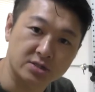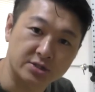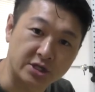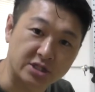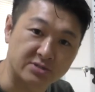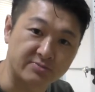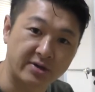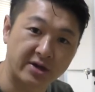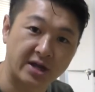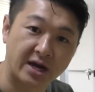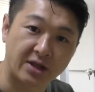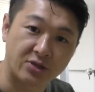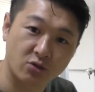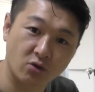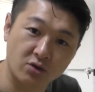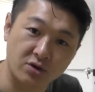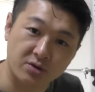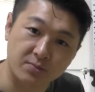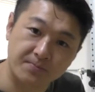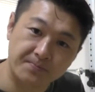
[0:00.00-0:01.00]
説明欄
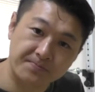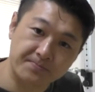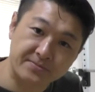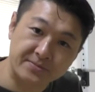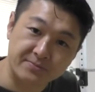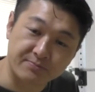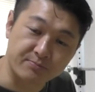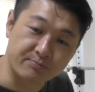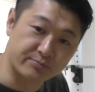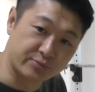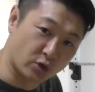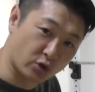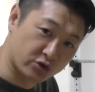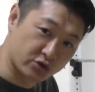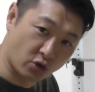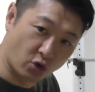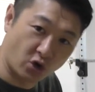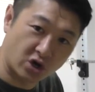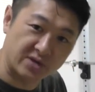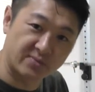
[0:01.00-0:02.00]
のブログ
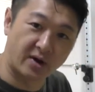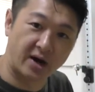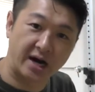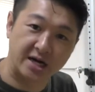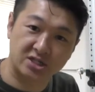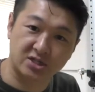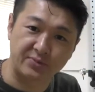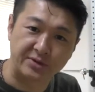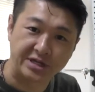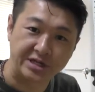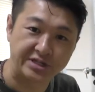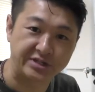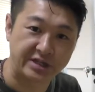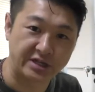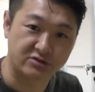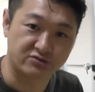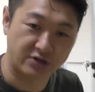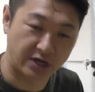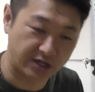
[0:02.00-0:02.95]
の方にも遊びに行ってく